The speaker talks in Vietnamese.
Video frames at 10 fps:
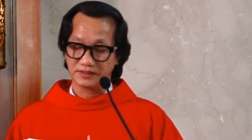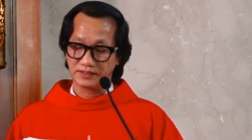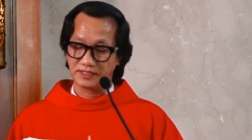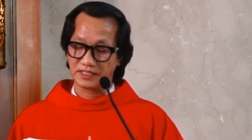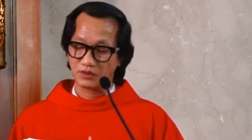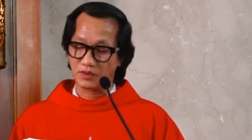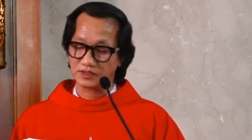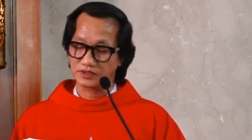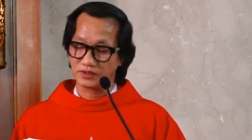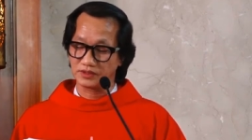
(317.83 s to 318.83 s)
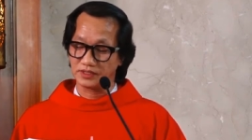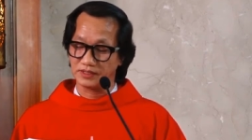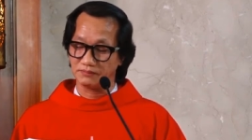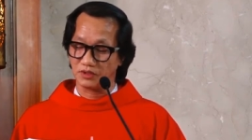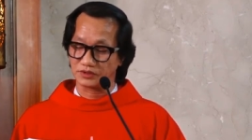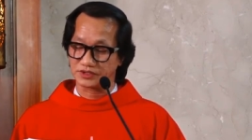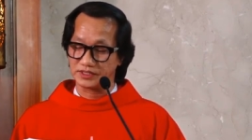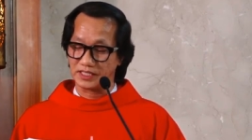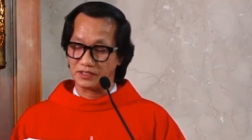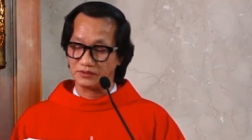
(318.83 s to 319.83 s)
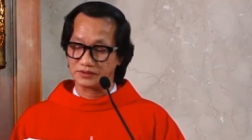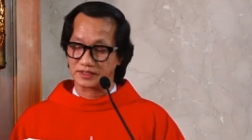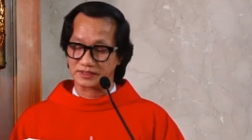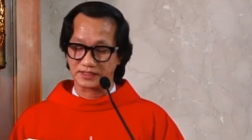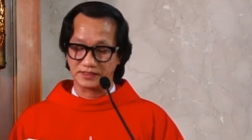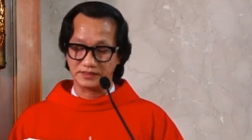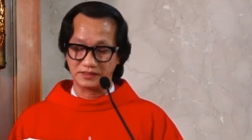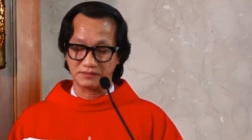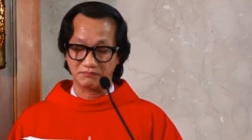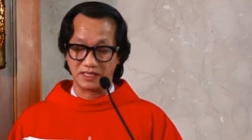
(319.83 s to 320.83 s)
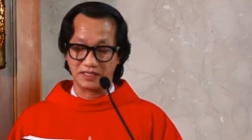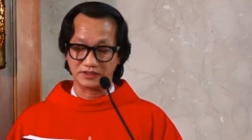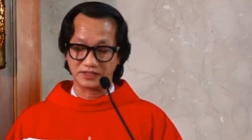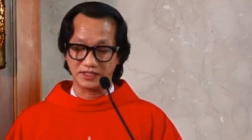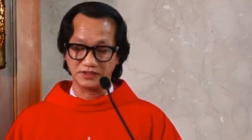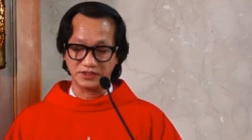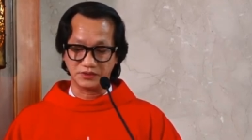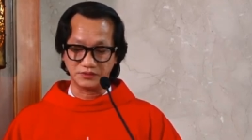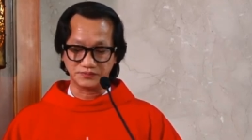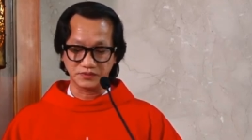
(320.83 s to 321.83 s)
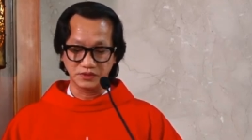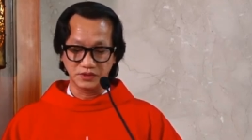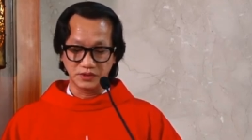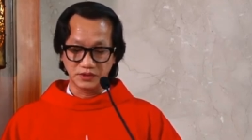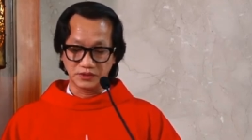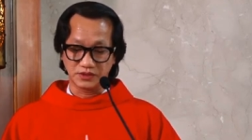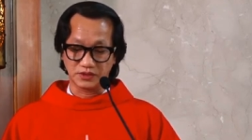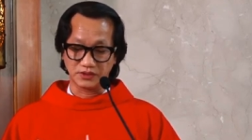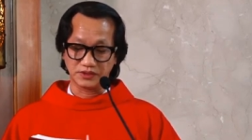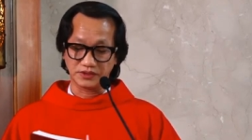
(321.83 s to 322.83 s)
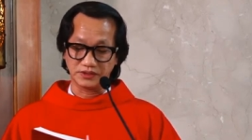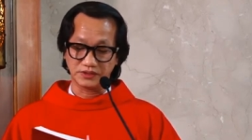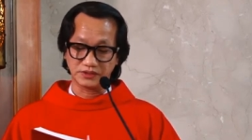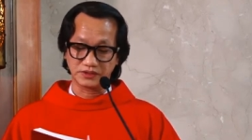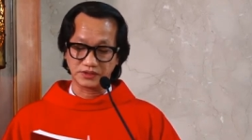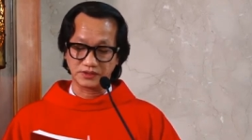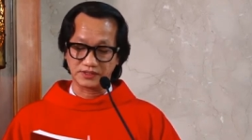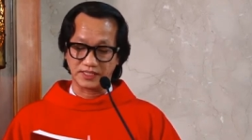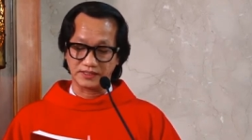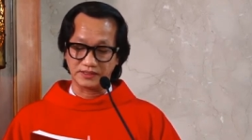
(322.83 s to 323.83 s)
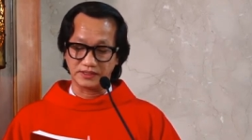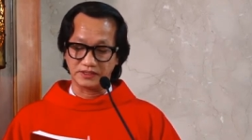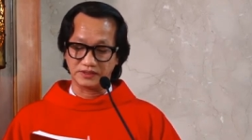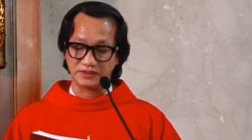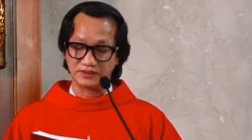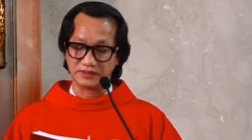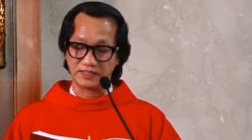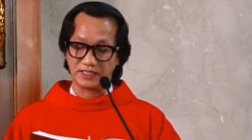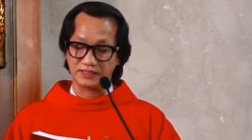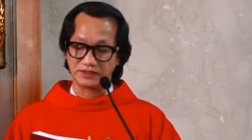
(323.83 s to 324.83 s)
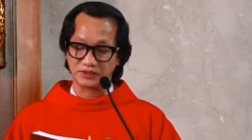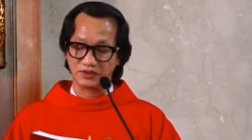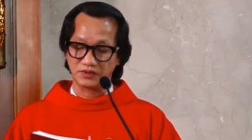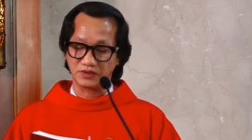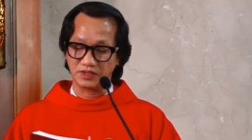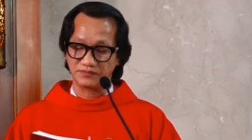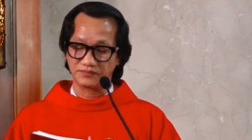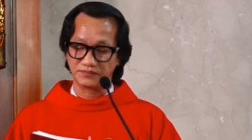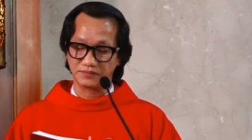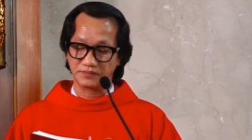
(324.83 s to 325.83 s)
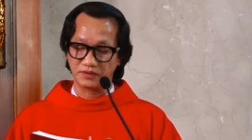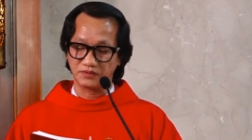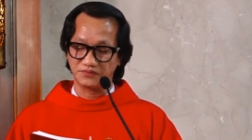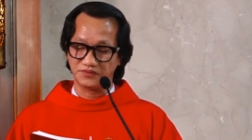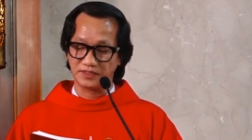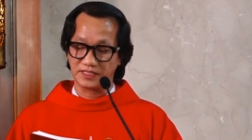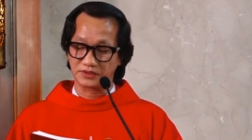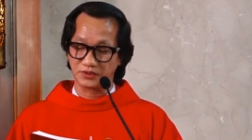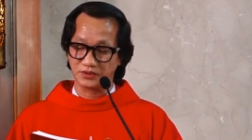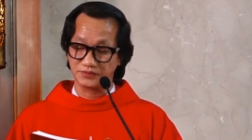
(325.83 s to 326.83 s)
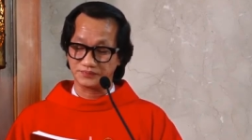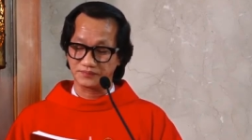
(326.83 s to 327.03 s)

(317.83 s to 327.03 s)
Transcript: nên đã khoác cho người một chiếc áo rực rỡ mà chế giễu rồi cho giải người lại cho ông phi tô